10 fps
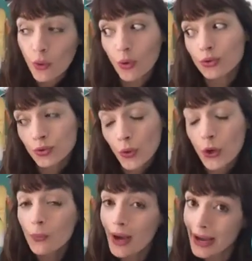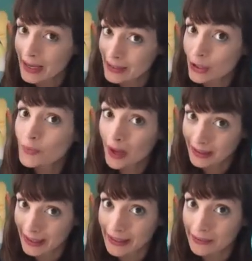construiu uma casa de
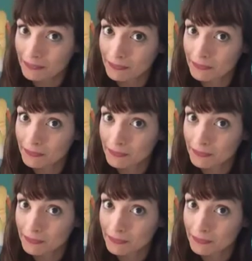madeira.